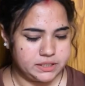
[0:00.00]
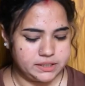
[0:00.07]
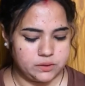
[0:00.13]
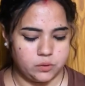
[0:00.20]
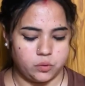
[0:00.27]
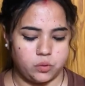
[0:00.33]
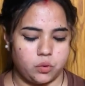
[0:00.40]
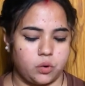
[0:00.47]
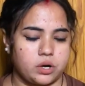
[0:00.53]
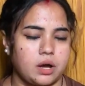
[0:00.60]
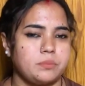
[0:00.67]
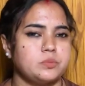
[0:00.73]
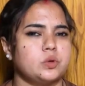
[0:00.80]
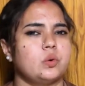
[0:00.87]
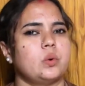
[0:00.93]
नहीं हो और
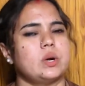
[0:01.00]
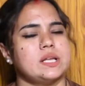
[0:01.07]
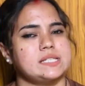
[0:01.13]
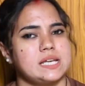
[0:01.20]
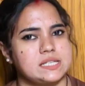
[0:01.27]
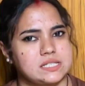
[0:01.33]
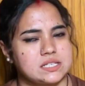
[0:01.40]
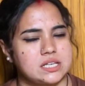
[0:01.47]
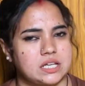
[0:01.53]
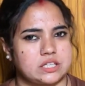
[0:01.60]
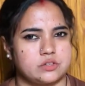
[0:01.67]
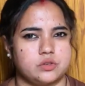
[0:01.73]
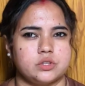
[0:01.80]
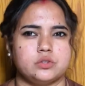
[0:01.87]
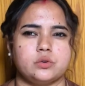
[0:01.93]
आप थोड़ा सा ऐसा
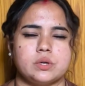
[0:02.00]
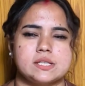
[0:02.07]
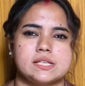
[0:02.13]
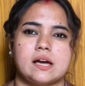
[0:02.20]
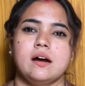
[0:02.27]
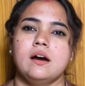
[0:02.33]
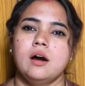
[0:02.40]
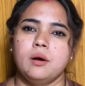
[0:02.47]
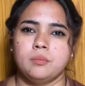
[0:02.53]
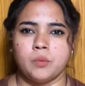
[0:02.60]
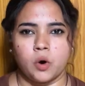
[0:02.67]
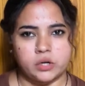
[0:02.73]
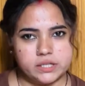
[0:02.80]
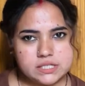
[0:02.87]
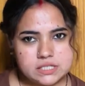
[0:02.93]
चाहती हो ना थोड़ा सा
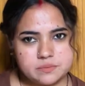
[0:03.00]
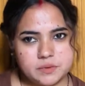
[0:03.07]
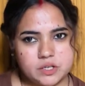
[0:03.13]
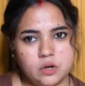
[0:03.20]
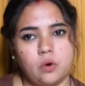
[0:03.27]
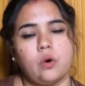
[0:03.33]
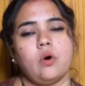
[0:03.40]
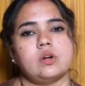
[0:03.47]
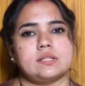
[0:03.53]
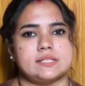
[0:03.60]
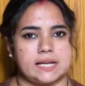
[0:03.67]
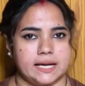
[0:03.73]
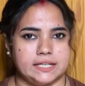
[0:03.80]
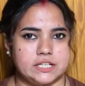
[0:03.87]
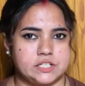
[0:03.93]
मॉडेस्ट भी हो और
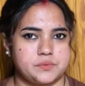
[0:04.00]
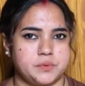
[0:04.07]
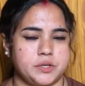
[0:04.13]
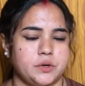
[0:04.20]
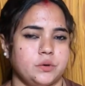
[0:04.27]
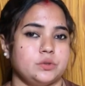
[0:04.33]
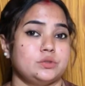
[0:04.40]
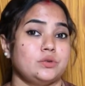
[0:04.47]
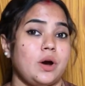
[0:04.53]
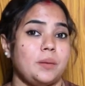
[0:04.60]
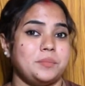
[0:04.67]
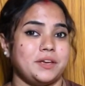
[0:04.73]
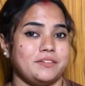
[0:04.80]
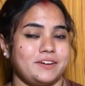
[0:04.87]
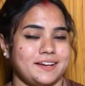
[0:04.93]
स्टाइलिश भी हो तो आप
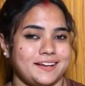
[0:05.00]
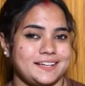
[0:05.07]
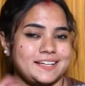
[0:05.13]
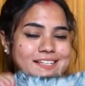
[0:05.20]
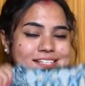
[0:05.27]
ये वाला ले